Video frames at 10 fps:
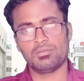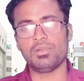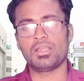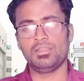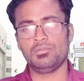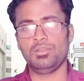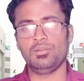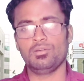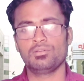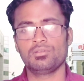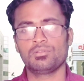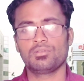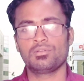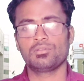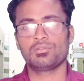এক বাঙালি ভাইও
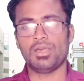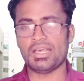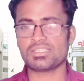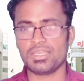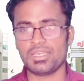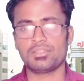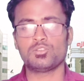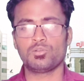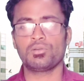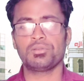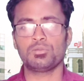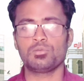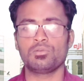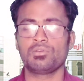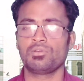তো আজকে এর জন্য
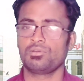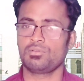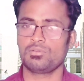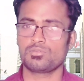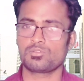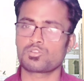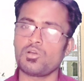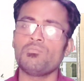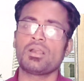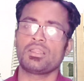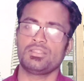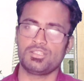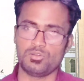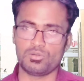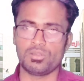কিন্তু সব
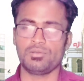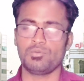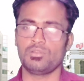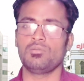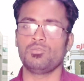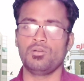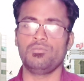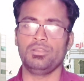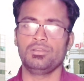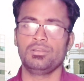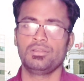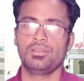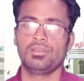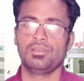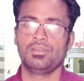বাংলাদেশি লোকের বদনাম হবে
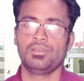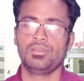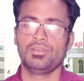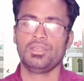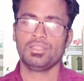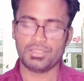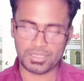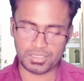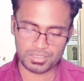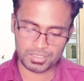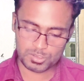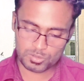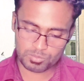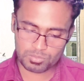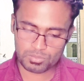দেখেন
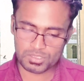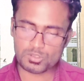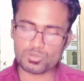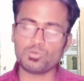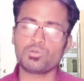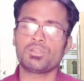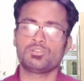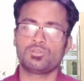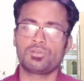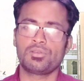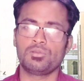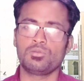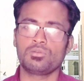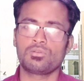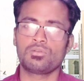এইসব কিছু লোকের জন্য
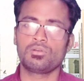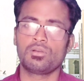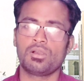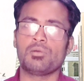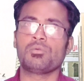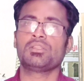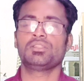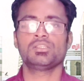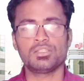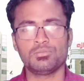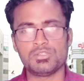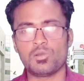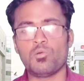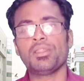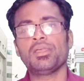কিন্তু আমাদের দেশের
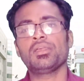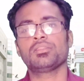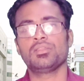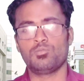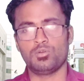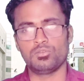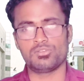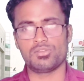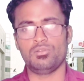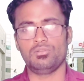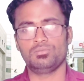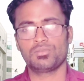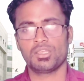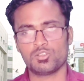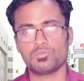বিষয় অনেক দিন বন্ধ ছিল
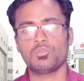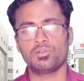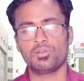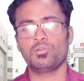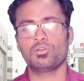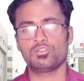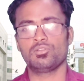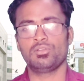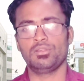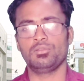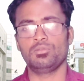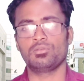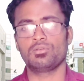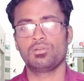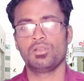এসব ধরনের লোকের জন্য
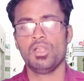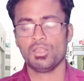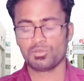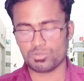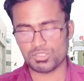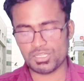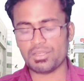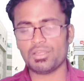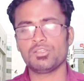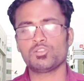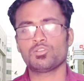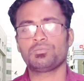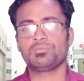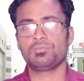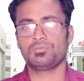কিন্তু তো যারা
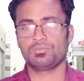এসব